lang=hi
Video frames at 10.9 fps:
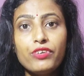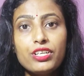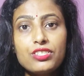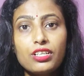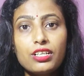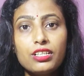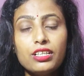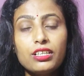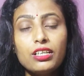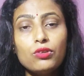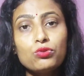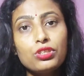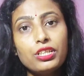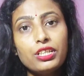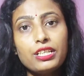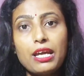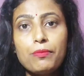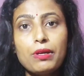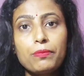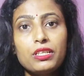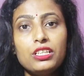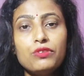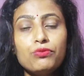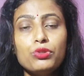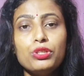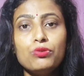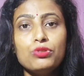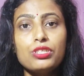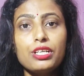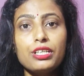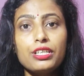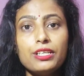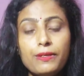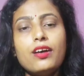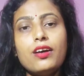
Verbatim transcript: अभ्यस्त कर देंगे उतने ही टाइम में आपकी नींद पूरी हो जाएगी